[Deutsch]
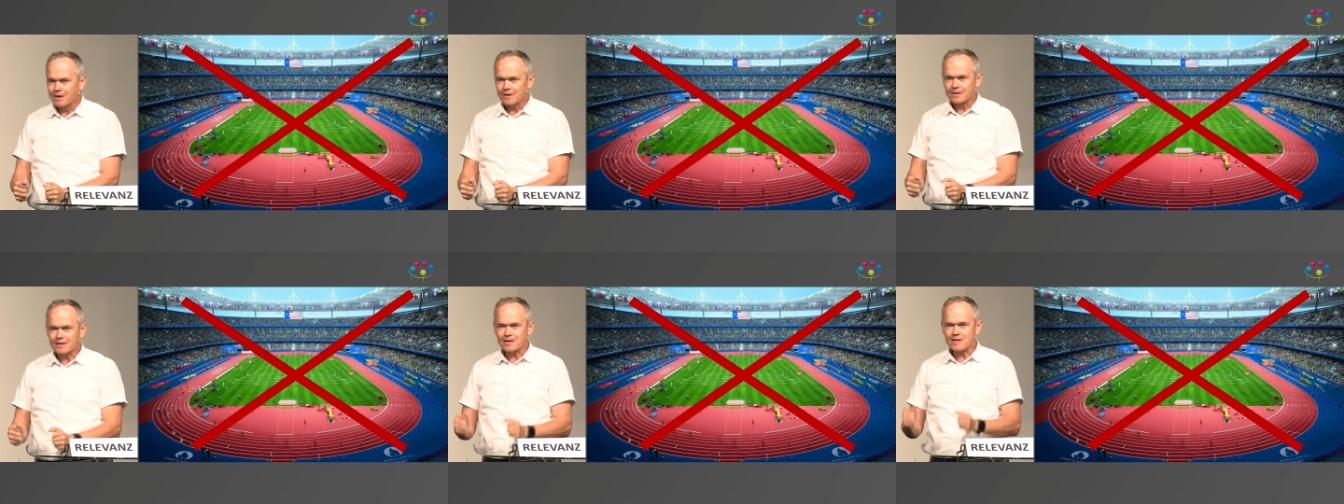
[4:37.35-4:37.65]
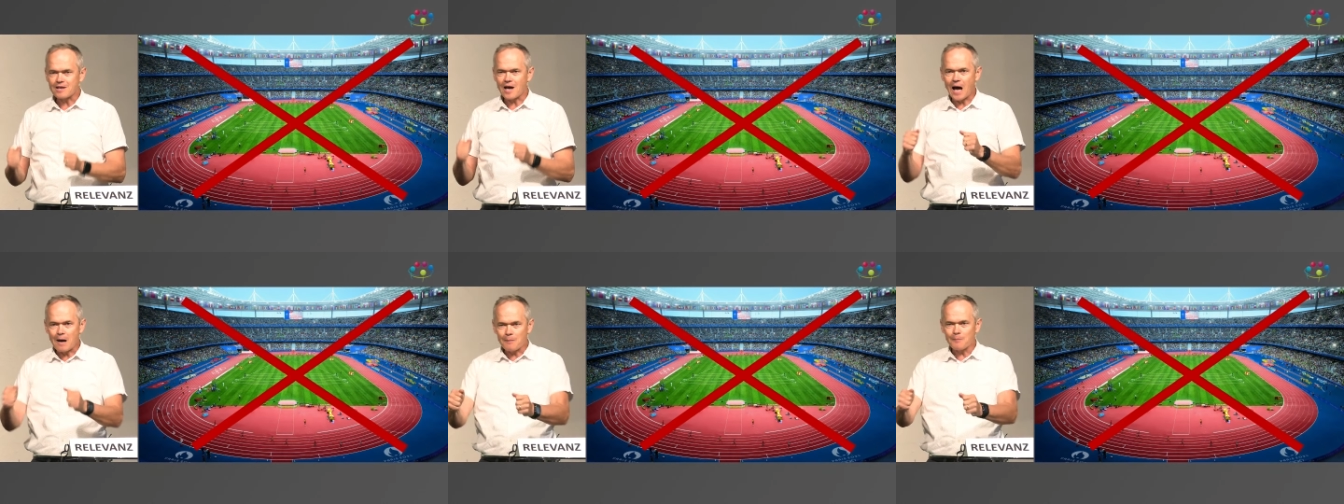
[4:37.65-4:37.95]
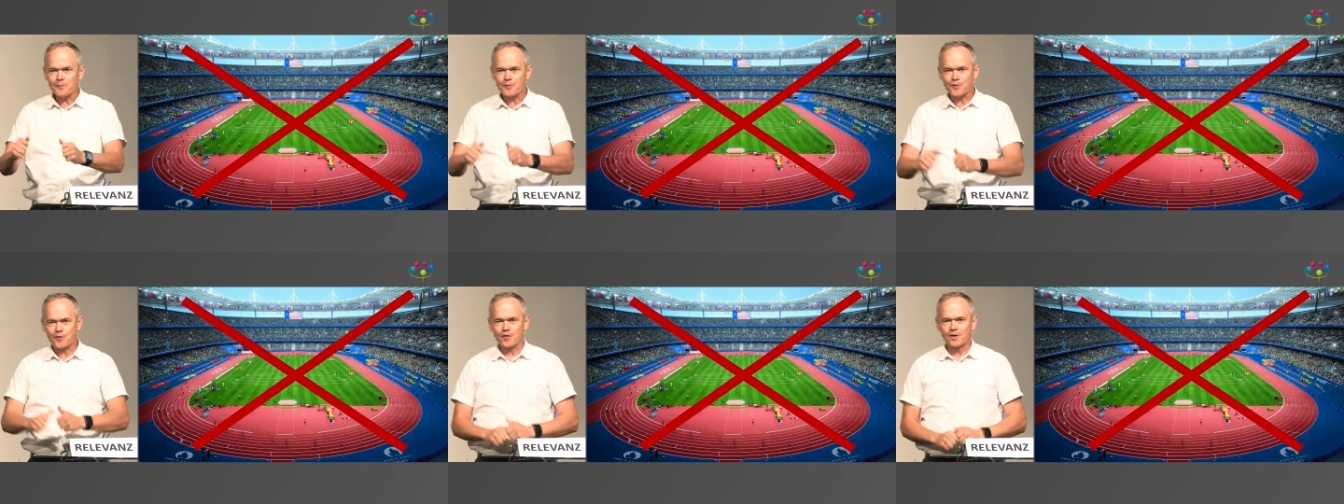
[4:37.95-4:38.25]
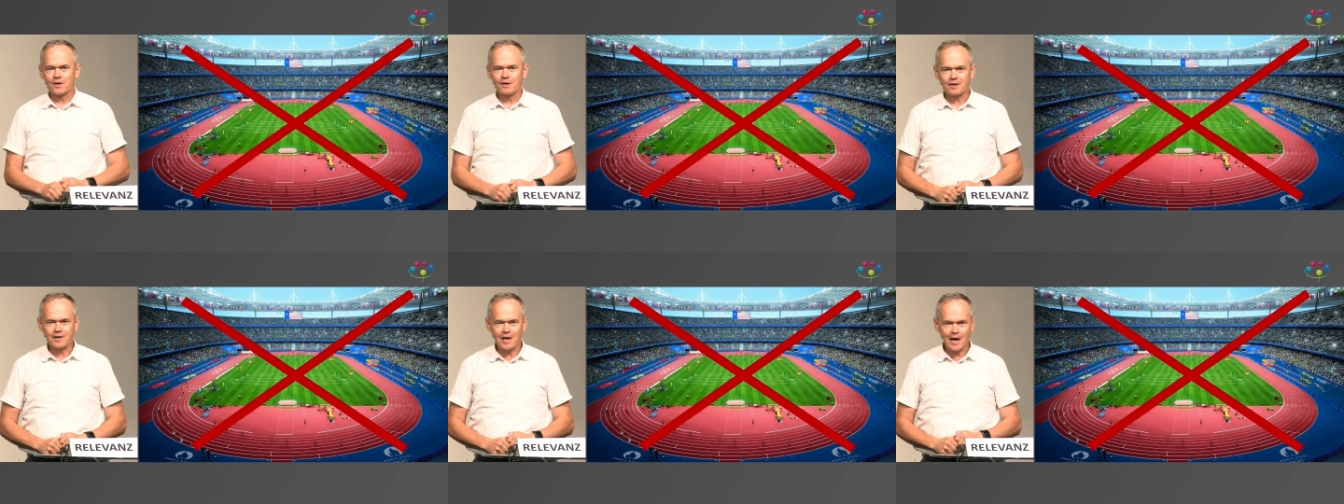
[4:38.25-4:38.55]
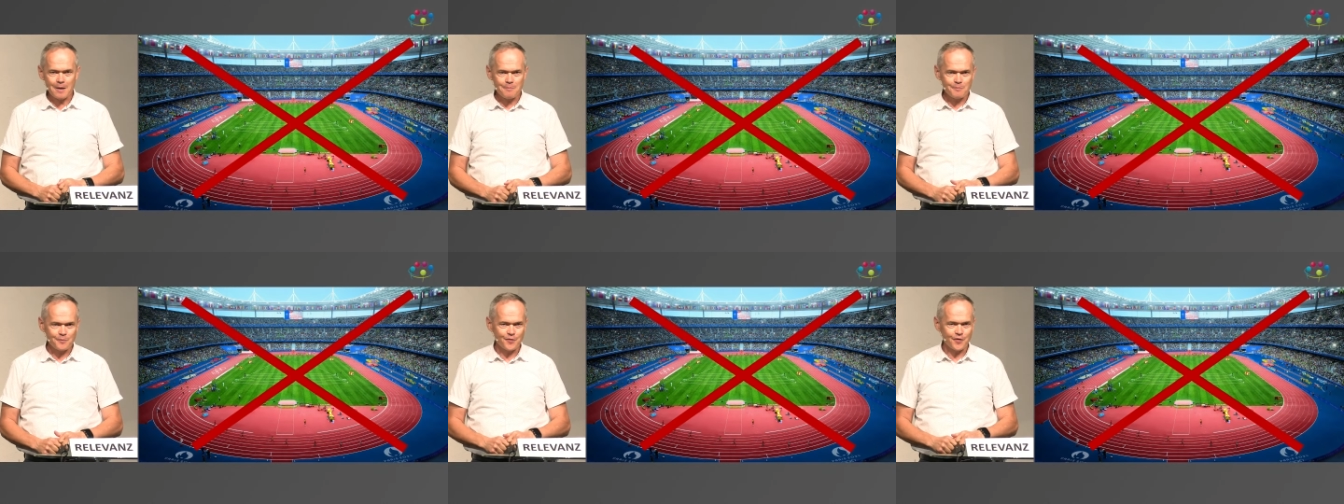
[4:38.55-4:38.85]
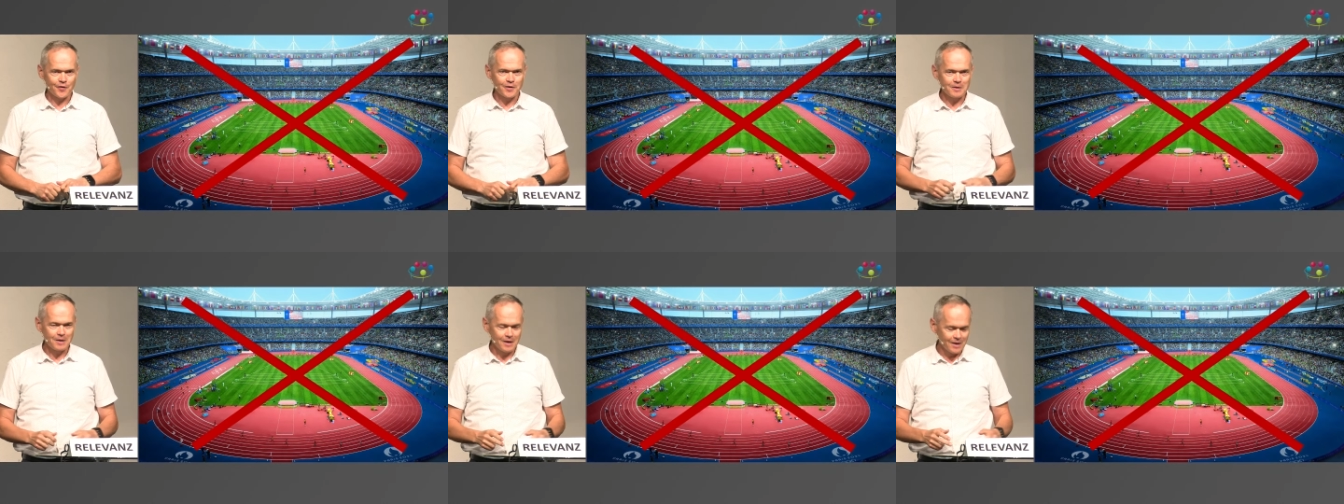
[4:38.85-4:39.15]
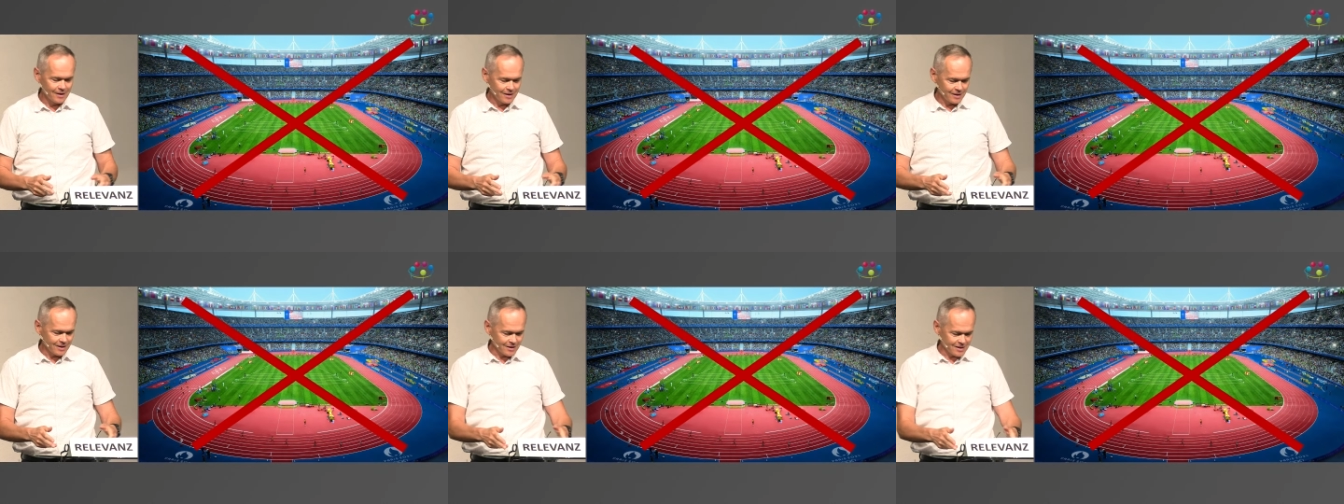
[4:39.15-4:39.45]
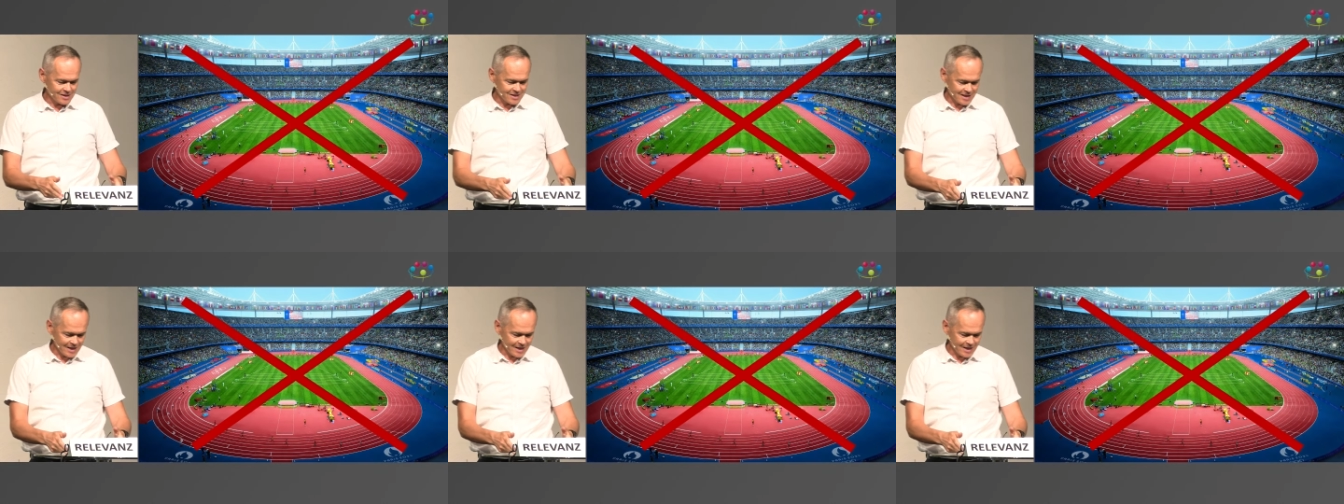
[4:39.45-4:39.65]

den Kampf kämpfen ihres